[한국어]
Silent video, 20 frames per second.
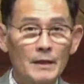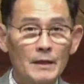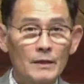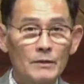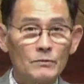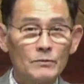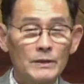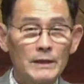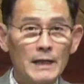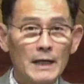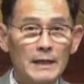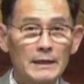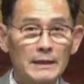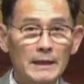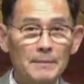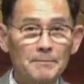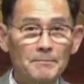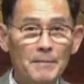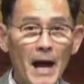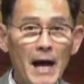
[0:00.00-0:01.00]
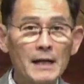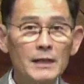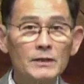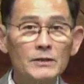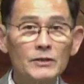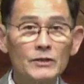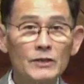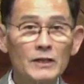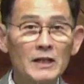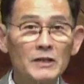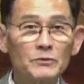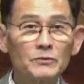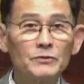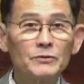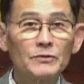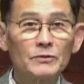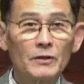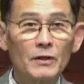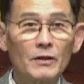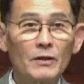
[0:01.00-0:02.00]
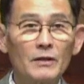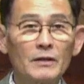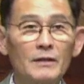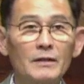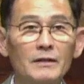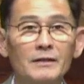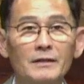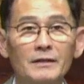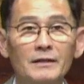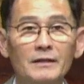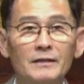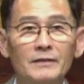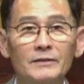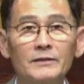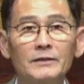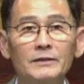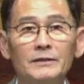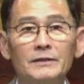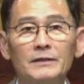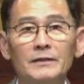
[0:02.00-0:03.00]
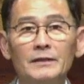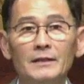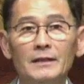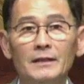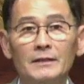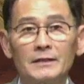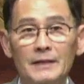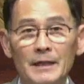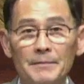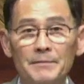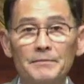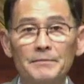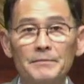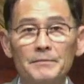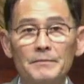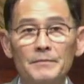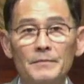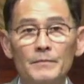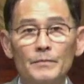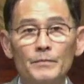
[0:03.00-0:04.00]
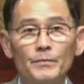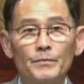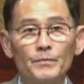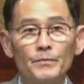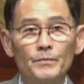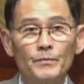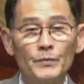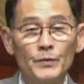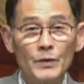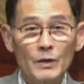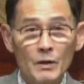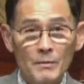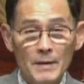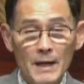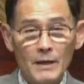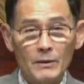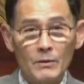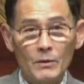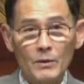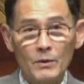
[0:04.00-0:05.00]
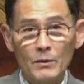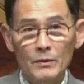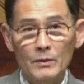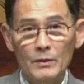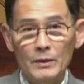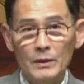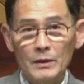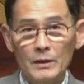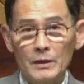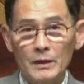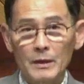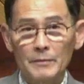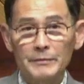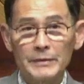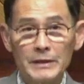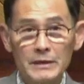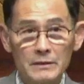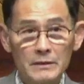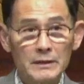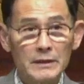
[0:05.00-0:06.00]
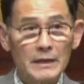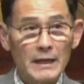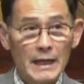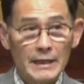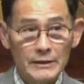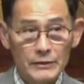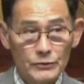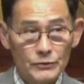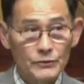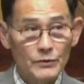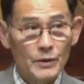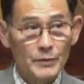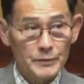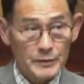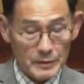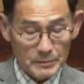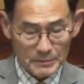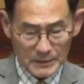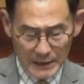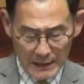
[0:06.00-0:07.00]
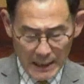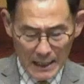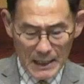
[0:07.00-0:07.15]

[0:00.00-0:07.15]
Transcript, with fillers: 우리가 이렇게 방치해 두는 것은 참 위험하고 어, 비극이 아닐 수 없습니다.